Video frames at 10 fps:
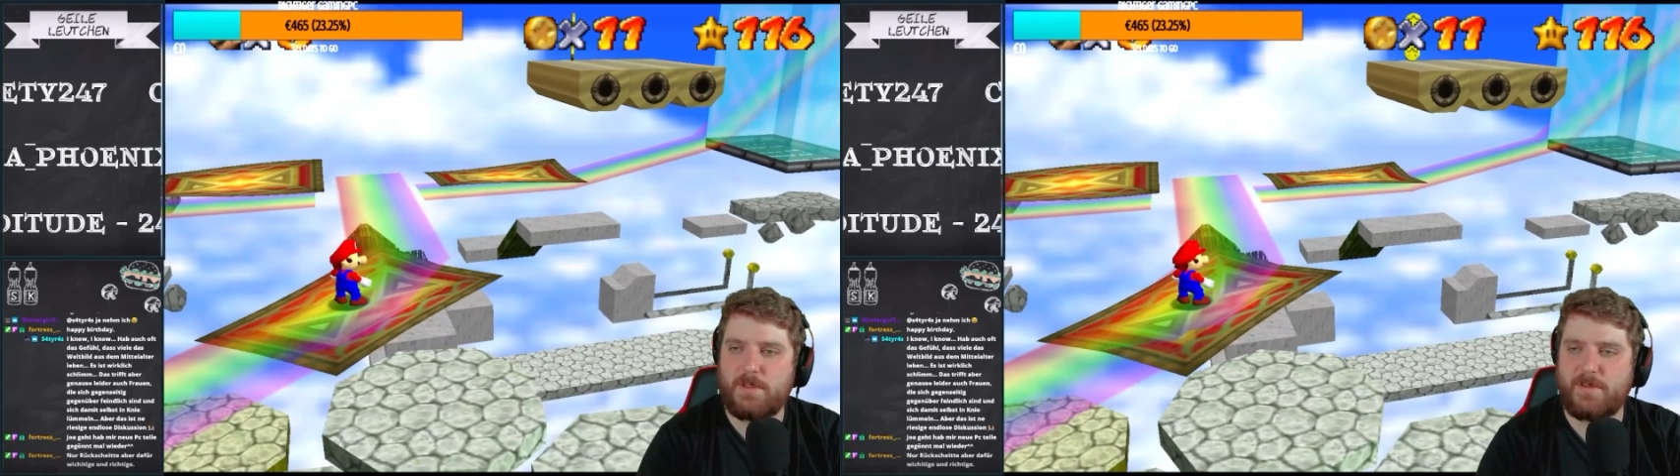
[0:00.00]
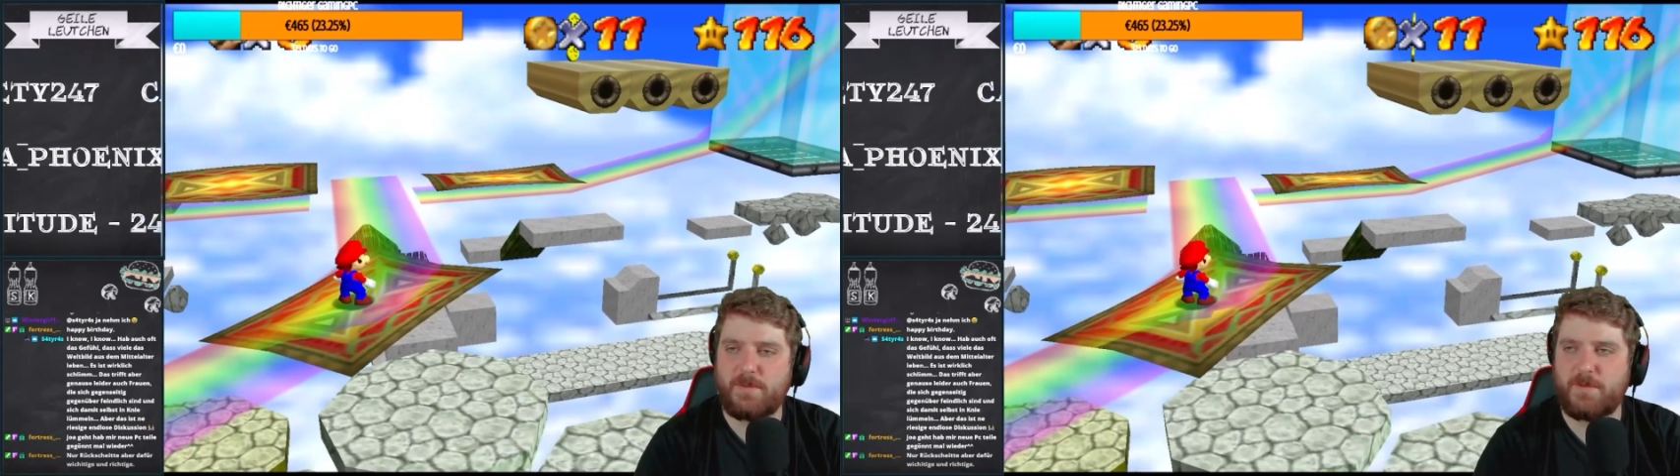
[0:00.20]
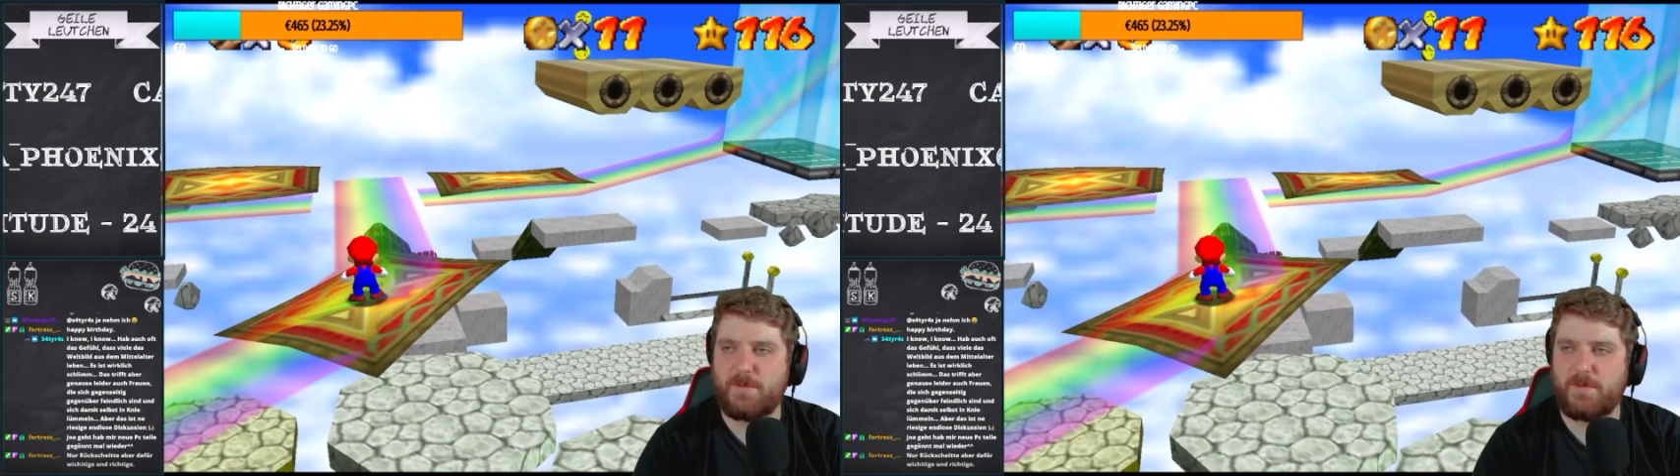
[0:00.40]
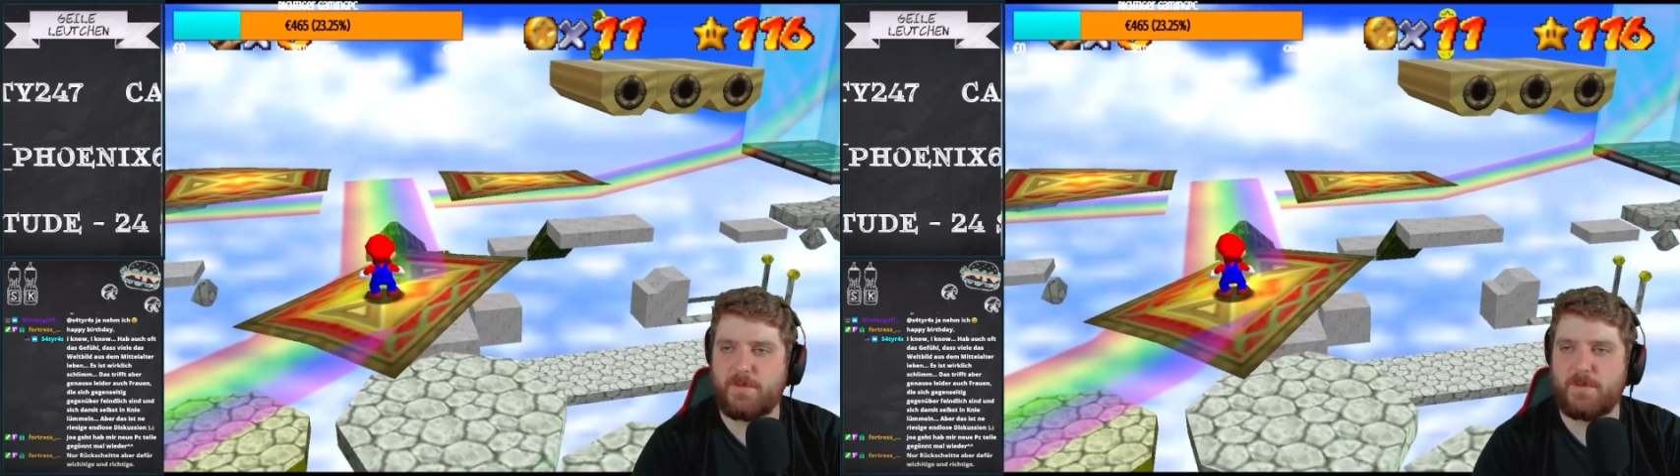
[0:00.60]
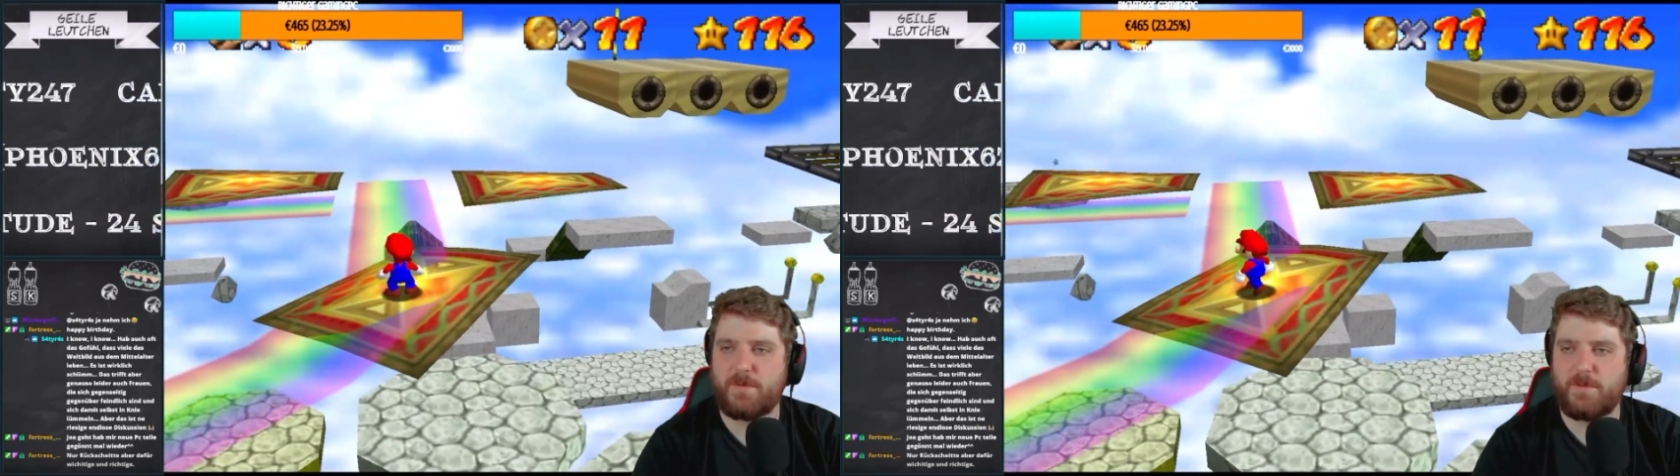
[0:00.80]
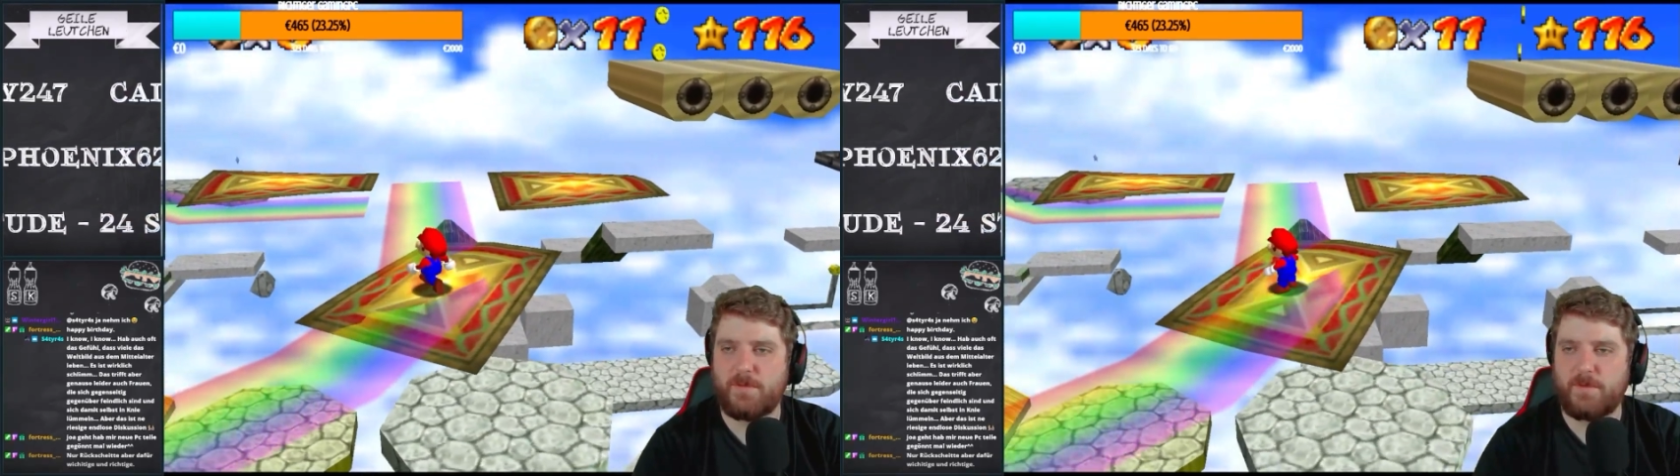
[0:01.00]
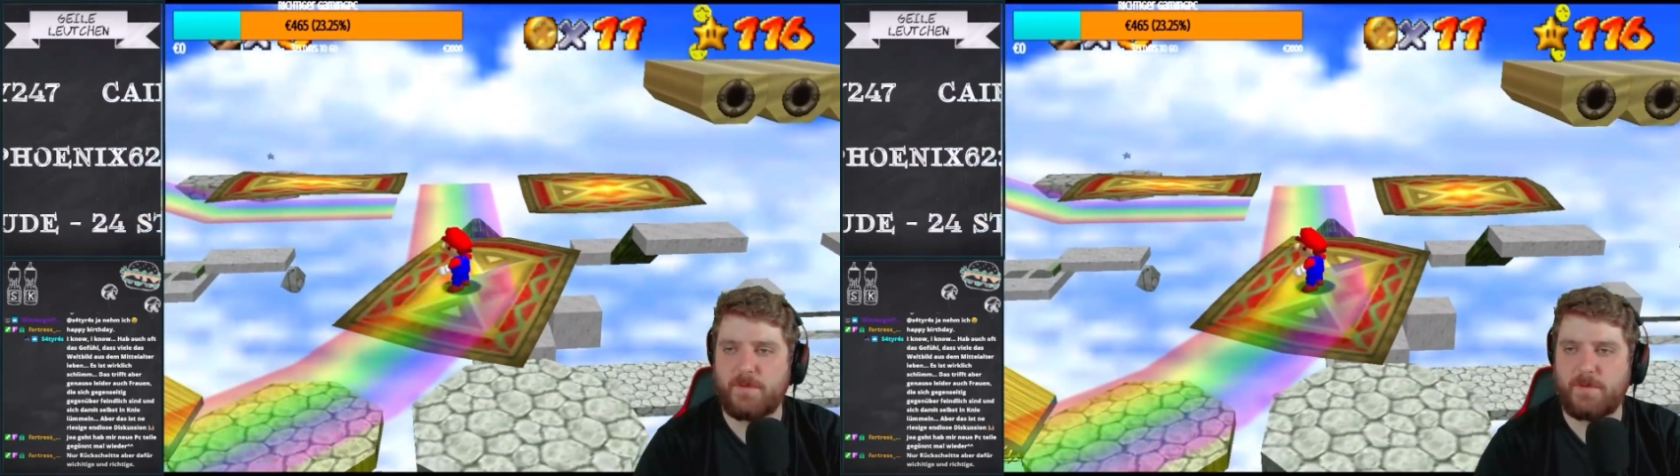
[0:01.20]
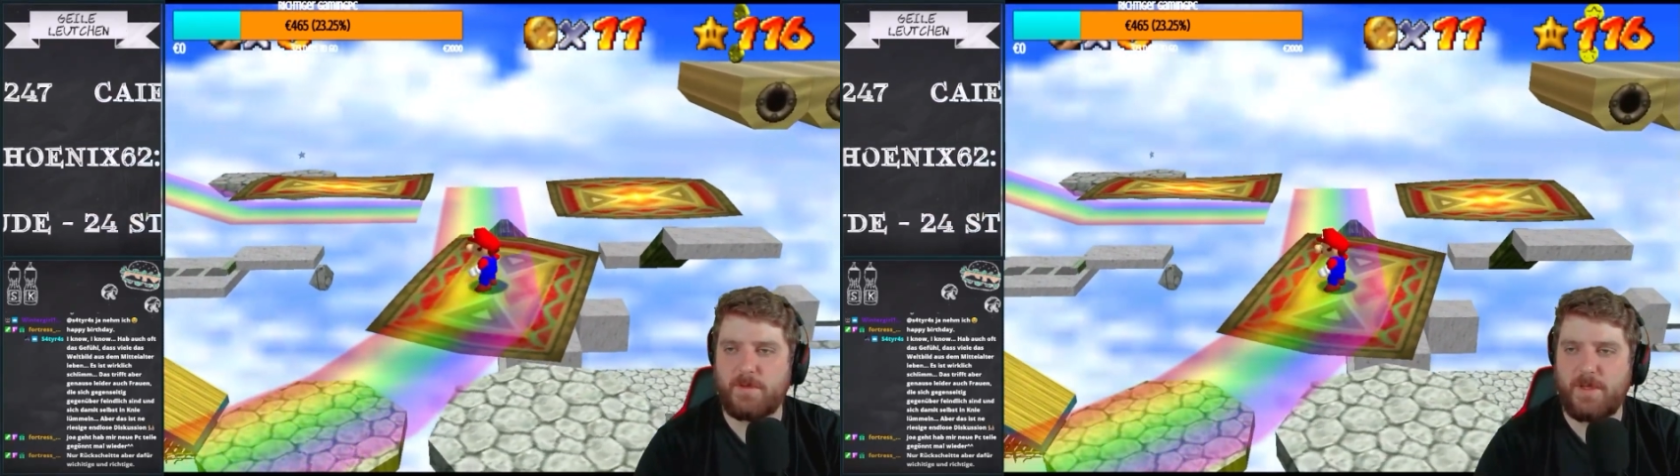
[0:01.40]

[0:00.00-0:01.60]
Es ist immer so ein, so, so, so ein